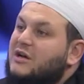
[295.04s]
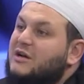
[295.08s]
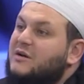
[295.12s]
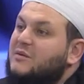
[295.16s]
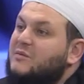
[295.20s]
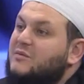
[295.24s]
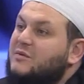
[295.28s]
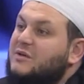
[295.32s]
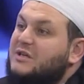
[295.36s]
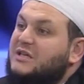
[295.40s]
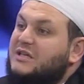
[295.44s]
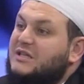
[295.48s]

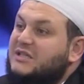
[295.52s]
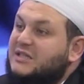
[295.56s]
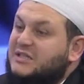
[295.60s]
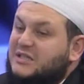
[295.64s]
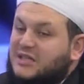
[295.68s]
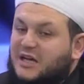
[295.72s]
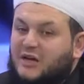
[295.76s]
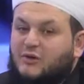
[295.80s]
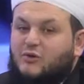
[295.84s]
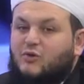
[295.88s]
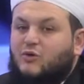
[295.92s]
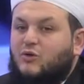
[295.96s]

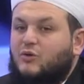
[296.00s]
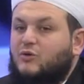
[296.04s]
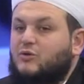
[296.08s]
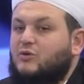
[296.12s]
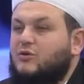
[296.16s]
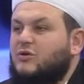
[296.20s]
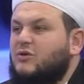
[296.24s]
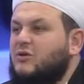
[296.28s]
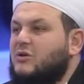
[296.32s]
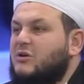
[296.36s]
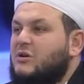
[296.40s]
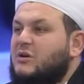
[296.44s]

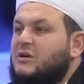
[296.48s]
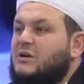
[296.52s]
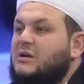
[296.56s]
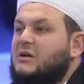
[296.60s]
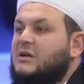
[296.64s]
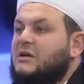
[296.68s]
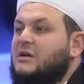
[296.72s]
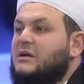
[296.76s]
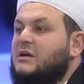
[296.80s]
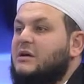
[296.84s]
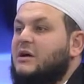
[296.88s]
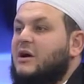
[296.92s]
İnsanoğlu
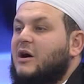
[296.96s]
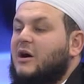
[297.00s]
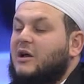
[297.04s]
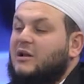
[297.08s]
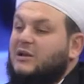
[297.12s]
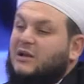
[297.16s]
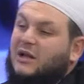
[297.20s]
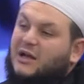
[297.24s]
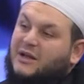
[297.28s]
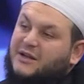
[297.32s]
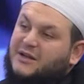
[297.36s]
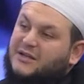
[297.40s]

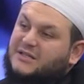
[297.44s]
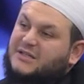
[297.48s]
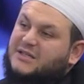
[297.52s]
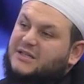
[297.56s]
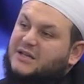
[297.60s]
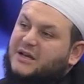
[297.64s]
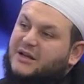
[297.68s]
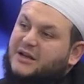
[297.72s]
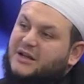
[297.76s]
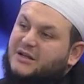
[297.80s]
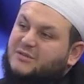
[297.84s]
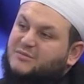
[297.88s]
Allah nasıl
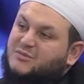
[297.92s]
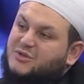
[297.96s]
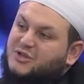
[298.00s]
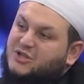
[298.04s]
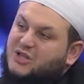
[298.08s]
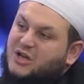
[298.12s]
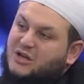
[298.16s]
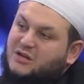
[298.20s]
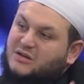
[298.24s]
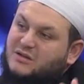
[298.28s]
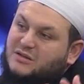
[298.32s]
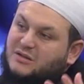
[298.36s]
yaratmış,
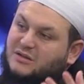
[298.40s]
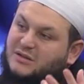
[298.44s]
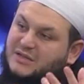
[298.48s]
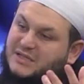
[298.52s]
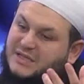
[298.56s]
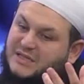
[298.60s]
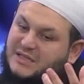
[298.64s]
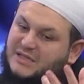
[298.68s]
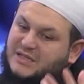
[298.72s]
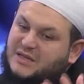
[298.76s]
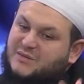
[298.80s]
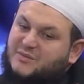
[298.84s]

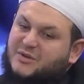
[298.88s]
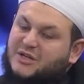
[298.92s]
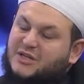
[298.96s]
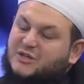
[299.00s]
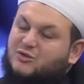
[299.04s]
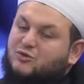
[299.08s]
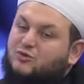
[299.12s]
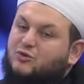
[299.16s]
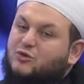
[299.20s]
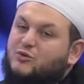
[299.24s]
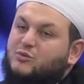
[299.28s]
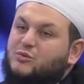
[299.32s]
sistemi
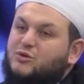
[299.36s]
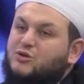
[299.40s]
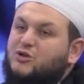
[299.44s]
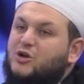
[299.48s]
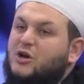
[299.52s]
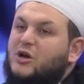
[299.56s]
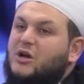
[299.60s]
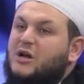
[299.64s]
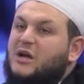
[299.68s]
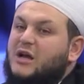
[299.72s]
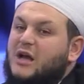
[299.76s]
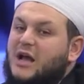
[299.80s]
nasıl kurmuş?
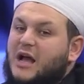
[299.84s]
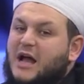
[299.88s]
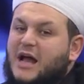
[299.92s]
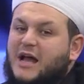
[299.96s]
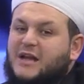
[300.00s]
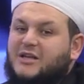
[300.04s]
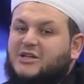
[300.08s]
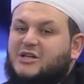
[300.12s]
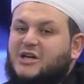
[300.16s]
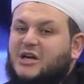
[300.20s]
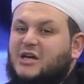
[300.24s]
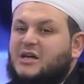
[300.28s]

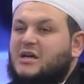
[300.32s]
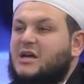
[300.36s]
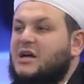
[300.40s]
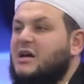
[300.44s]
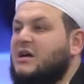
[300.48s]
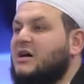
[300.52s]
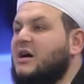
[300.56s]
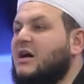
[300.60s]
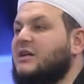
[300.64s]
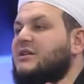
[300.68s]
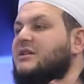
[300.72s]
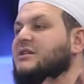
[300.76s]
Erkek
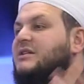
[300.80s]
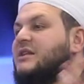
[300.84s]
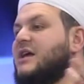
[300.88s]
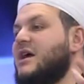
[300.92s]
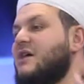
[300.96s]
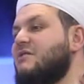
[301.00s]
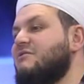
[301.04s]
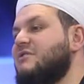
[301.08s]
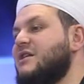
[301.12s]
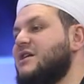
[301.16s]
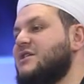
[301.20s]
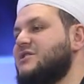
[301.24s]
kadınla
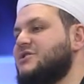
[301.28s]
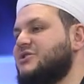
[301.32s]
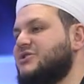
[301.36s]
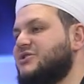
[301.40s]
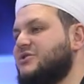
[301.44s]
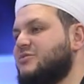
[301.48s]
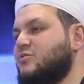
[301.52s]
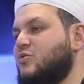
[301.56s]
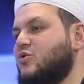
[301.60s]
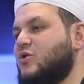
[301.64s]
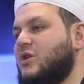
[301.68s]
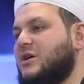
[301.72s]
evlenir.
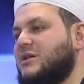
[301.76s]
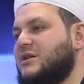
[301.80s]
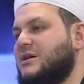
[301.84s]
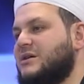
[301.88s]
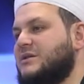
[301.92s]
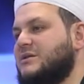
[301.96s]
Bu kadar.